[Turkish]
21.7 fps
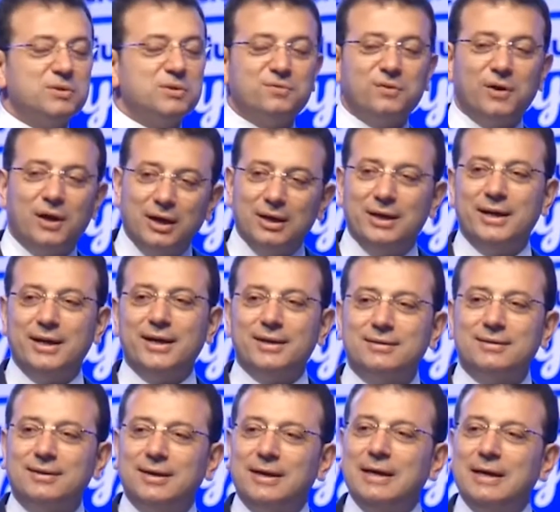
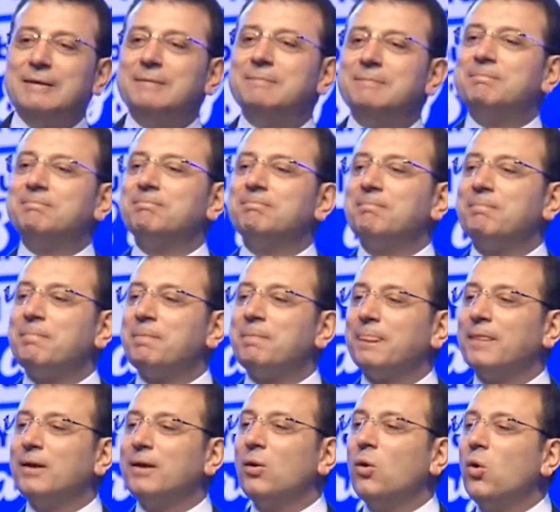faaliyette,
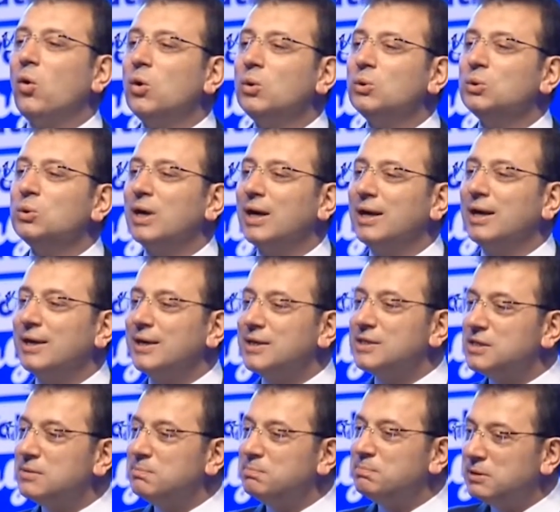10
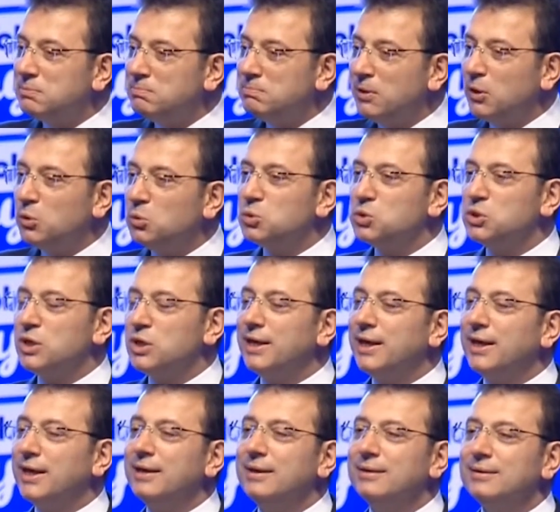tanesi bitmek
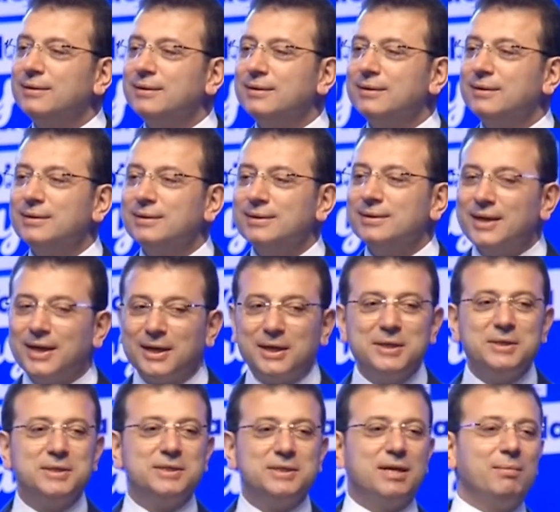üzere
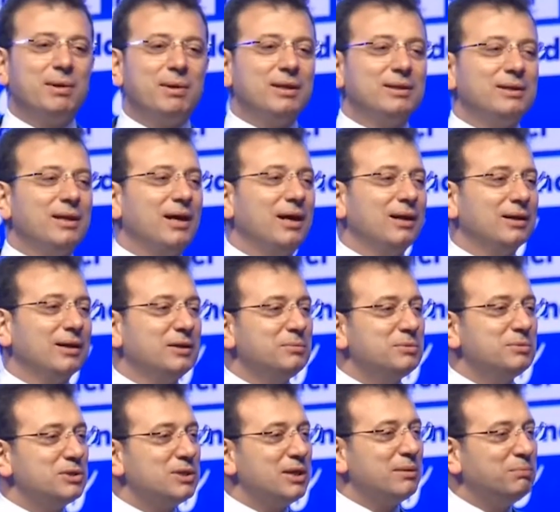yakın zamanda
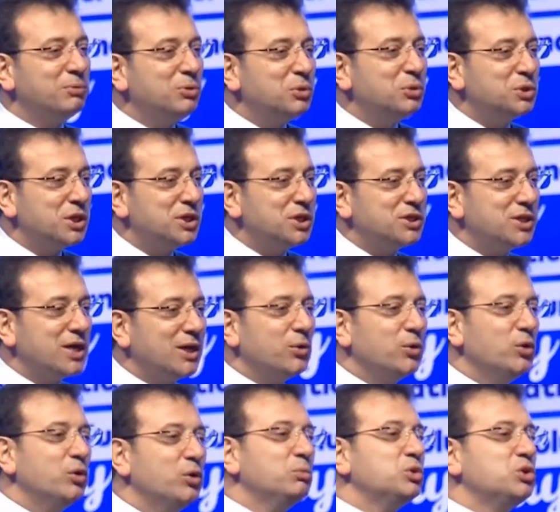halkımızla buluşacak.
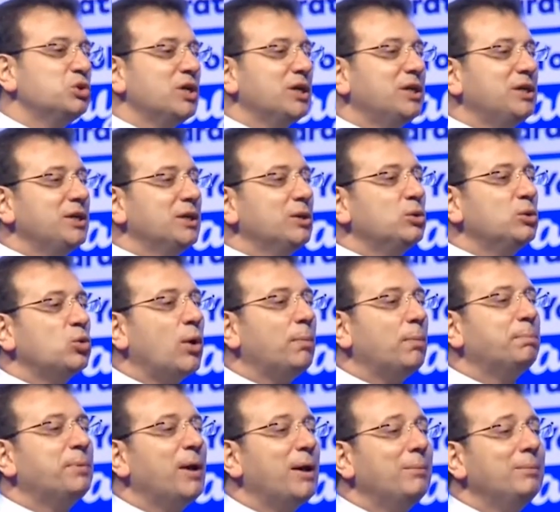Önümüzdeki yıl
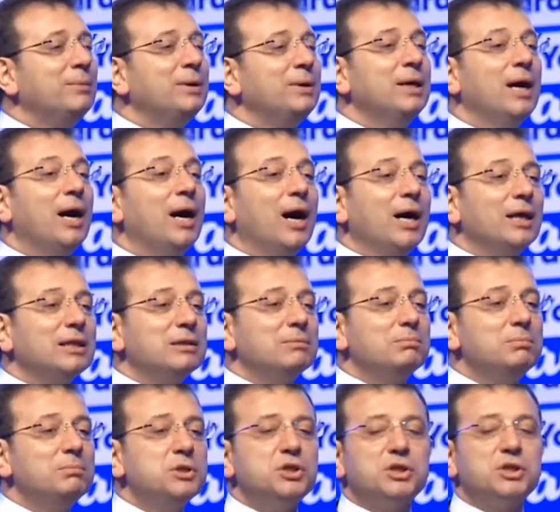toplam
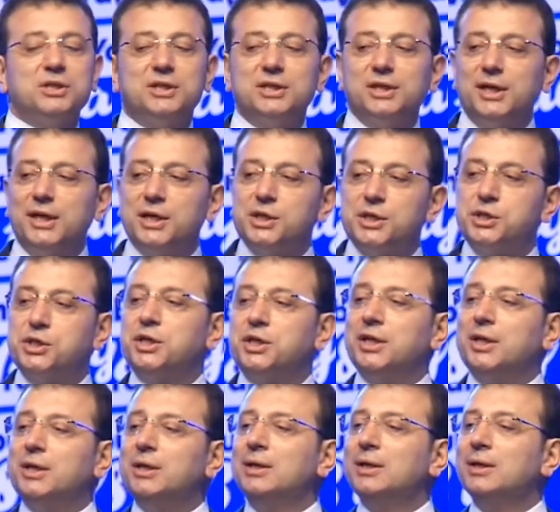60
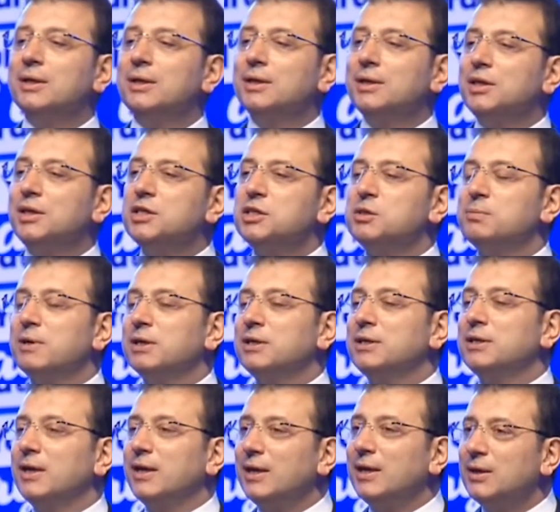kreşi
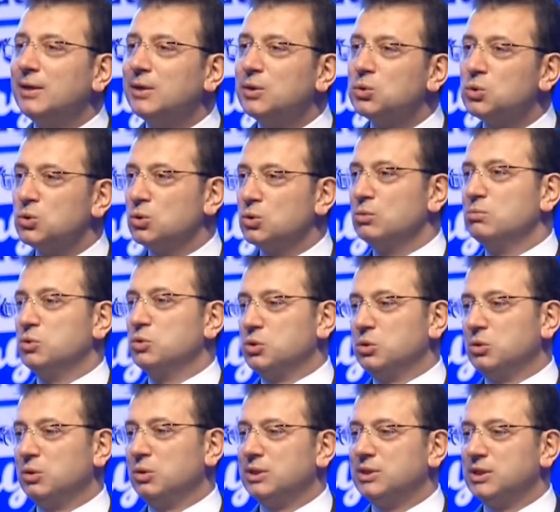hizmete sunmuş
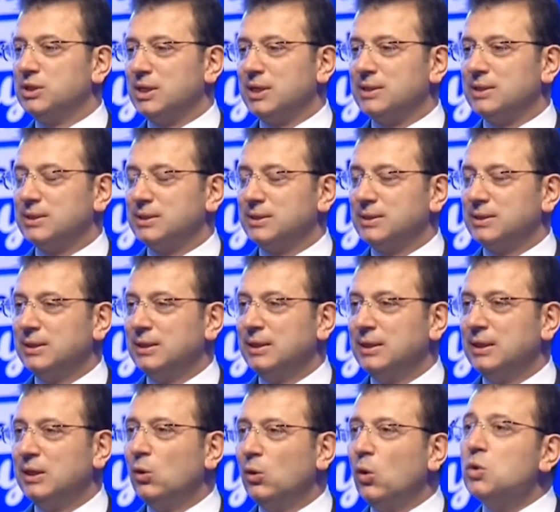olacağız.
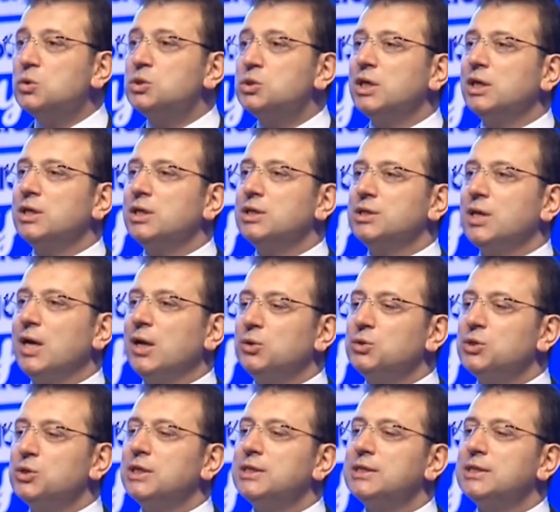18 ay
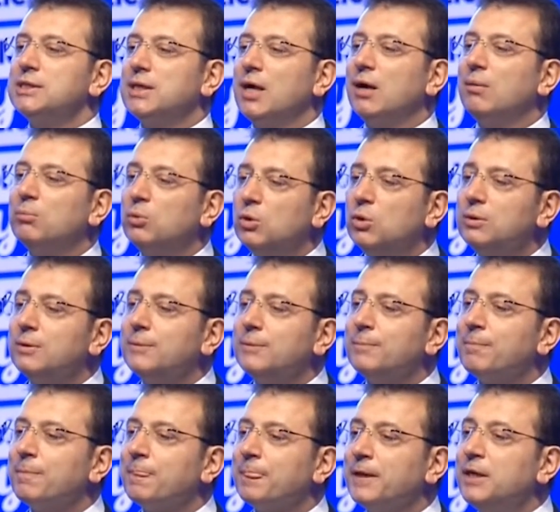önce İstanbul
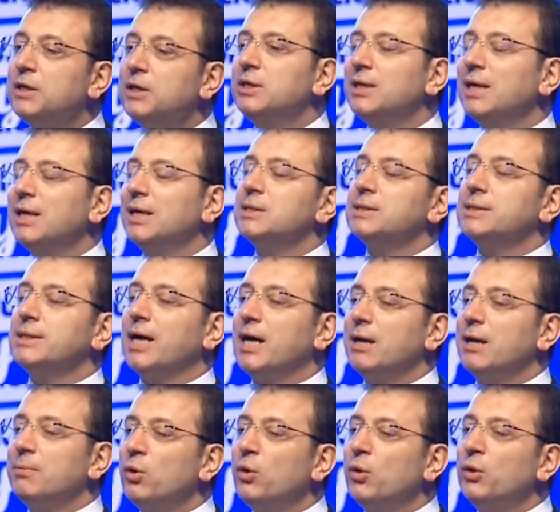ihtiyaç
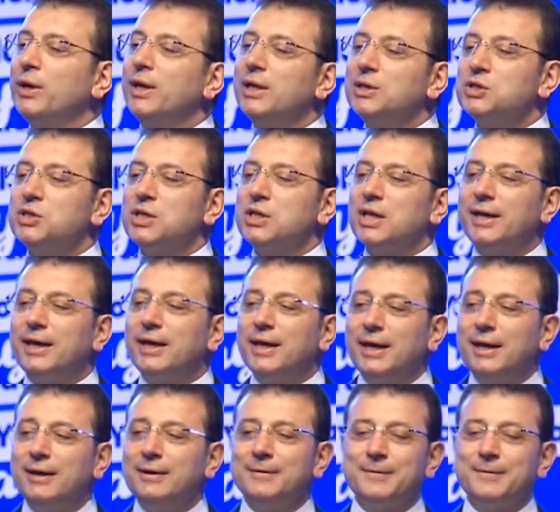sahibi öğrencilere